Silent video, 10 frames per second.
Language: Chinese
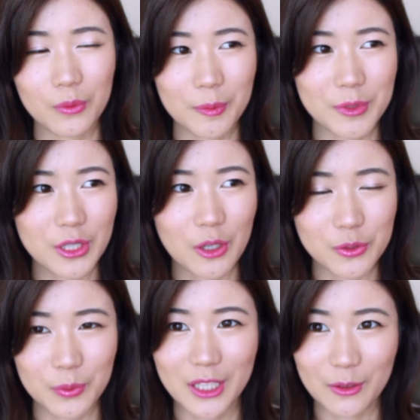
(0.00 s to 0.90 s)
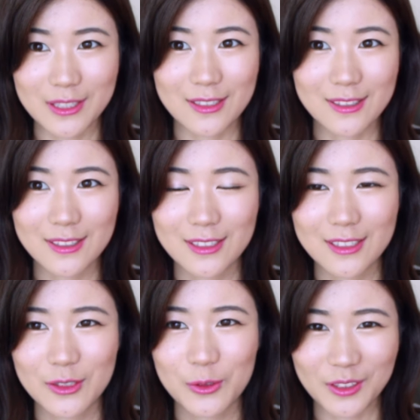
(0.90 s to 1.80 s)
我也不知道是我脑子
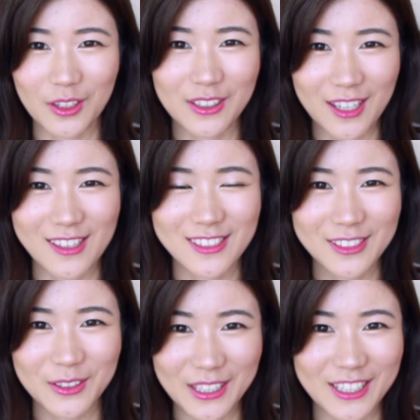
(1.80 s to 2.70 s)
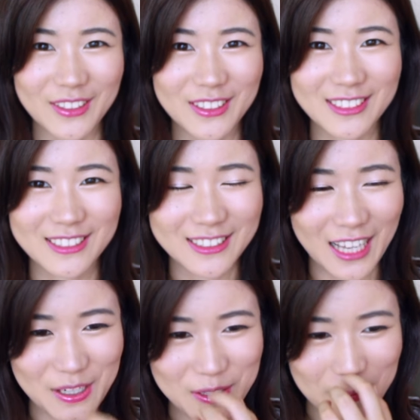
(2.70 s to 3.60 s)
撞到哪坏掉了
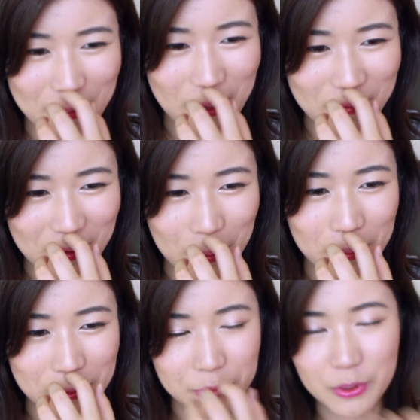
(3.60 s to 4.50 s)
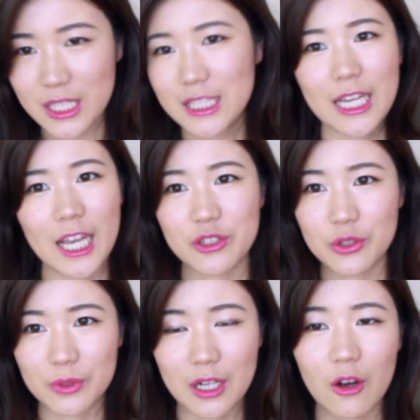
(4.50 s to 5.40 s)
还是怎么样，反正我觉得最近才开始
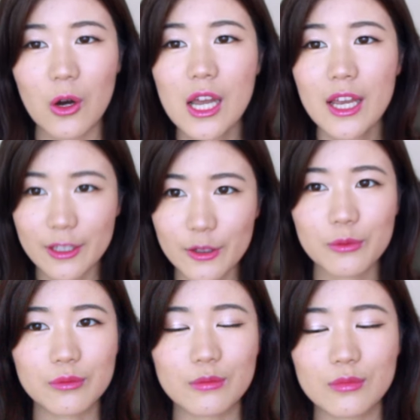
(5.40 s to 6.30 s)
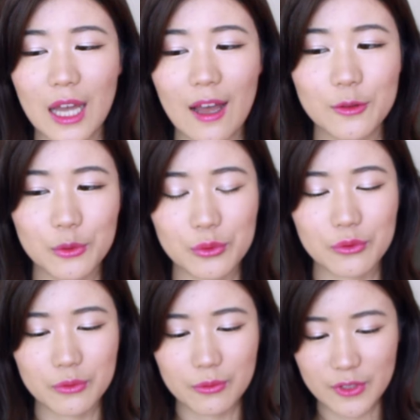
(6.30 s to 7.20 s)
用，然后一用它就
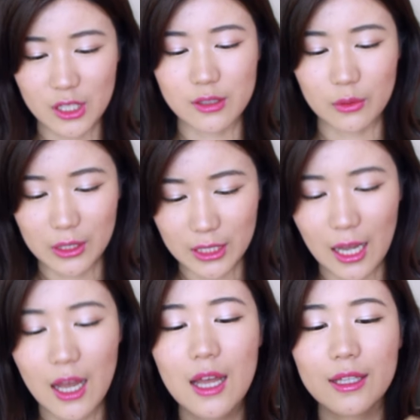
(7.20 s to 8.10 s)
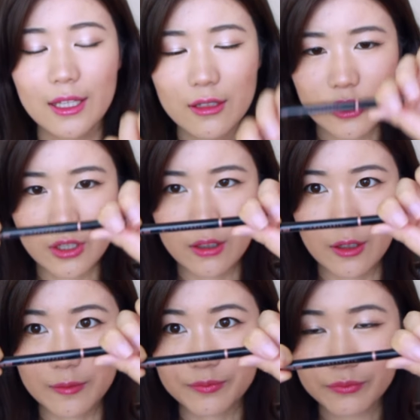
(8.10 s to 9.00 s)
非常喜欢它。它的这
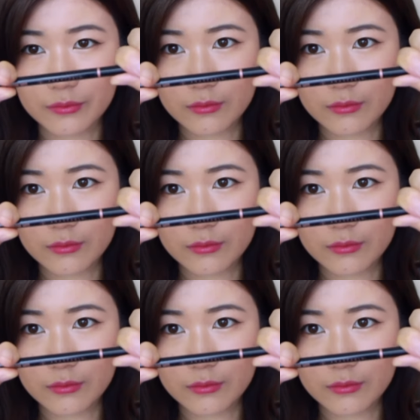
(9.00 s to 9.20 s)
个